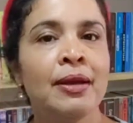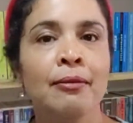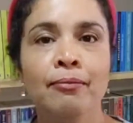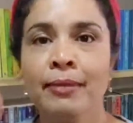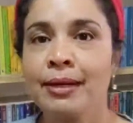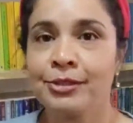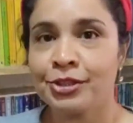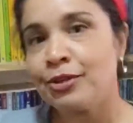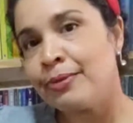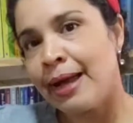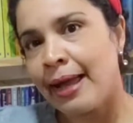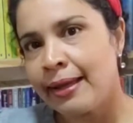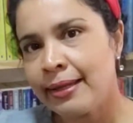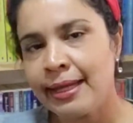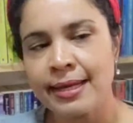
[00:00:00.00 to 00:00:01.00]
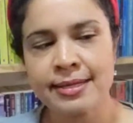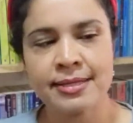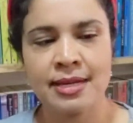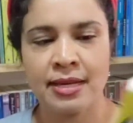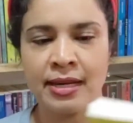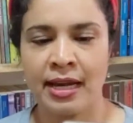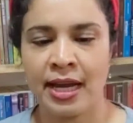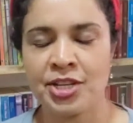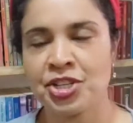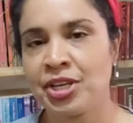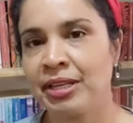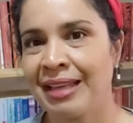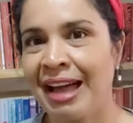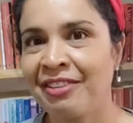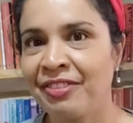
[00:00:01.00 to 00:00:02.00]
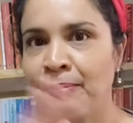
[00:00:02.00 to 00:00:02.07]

Mas não é, né? Assim, acho que tava a